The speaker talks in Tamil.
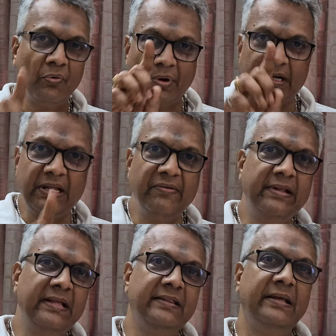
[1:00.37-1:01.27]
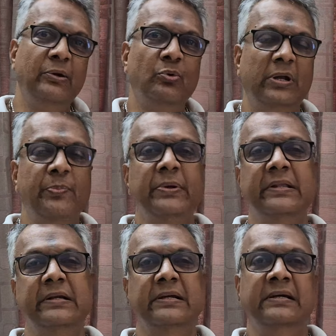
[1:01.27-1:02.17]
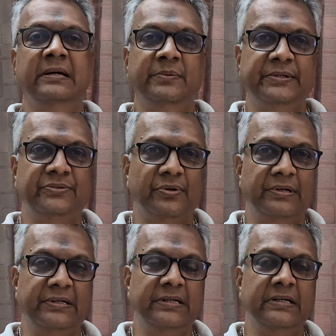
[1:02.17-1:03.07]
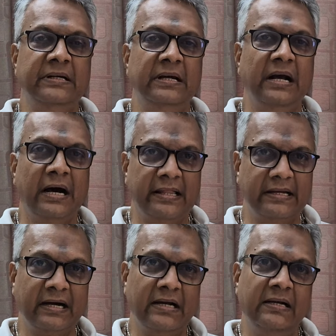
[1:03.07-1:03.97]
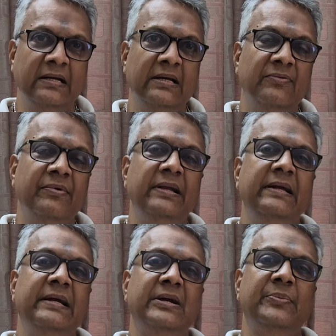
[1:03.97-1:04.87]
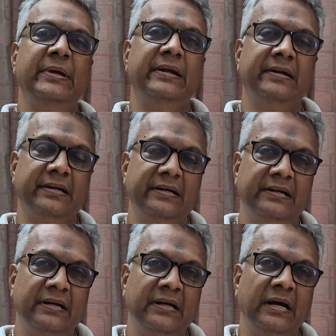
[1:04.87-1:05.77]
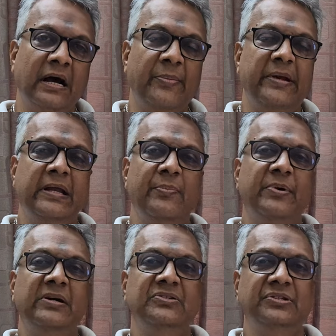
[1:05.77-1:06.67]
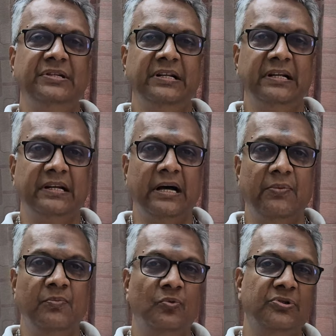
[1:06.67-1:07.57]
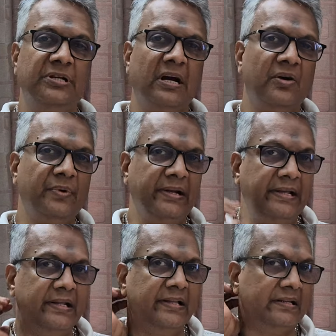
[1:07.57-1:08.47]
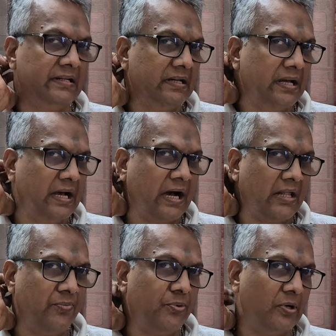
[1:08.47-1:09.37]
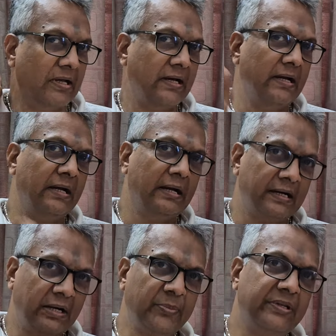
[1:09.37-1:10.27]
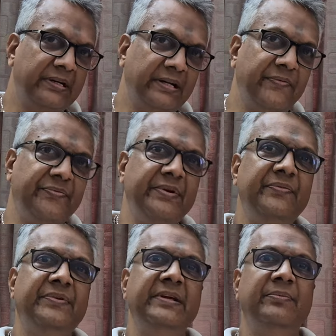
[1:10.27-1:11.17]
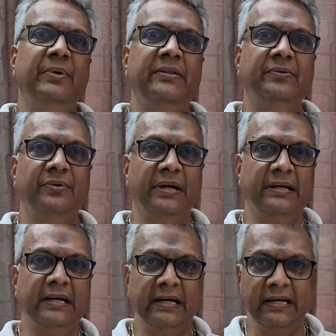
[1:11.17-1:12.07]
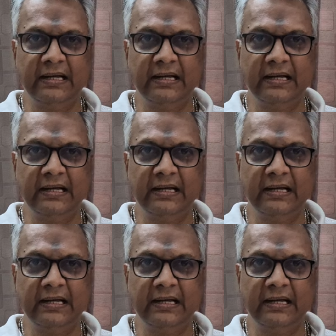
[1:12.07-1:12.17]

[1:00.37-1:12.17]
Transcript: வட்டி விகிதத்தை குறைப்பதற்கு அப்படின்னு சொல்லிட்டு அதனால் வெள்ளிக்கிழமை அன்று அமெரிக்க பங்கு சந்தைகள் எல்லாம் உற்சாகமாக இருக்கிறது அதுபோல் நமது கிஃப்ட் நிஃப்டி பார்த்தோம்னாக்க